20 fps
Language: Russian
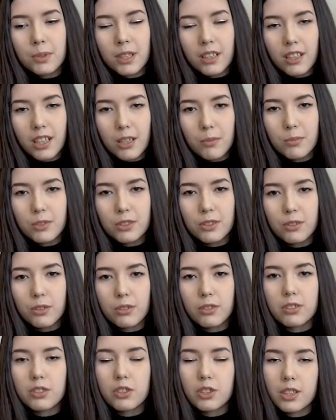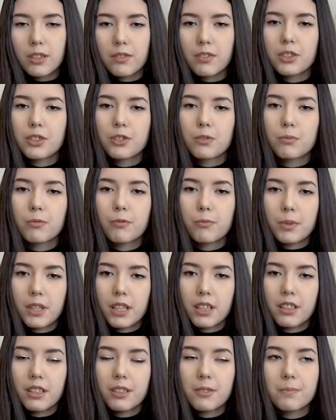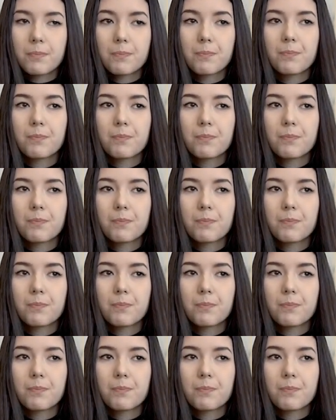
программа стоила дешевле, чем в Праге.